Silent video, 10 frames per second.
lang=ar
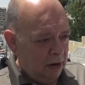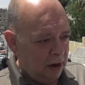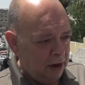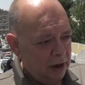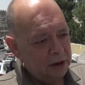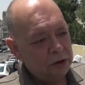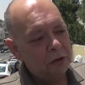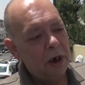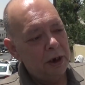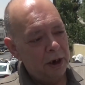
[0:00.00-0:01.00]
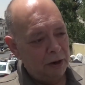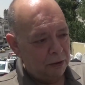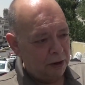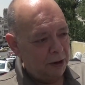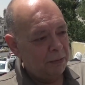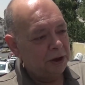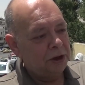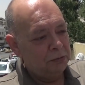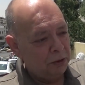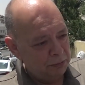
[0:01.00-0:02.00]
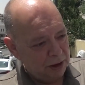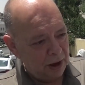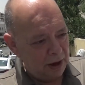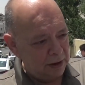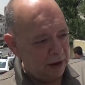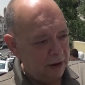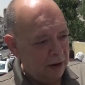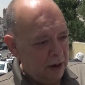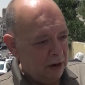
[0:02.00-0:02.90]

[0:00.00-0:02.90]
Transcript: يعني انا سكان نعور عم باجيهم يوم الثلاثاء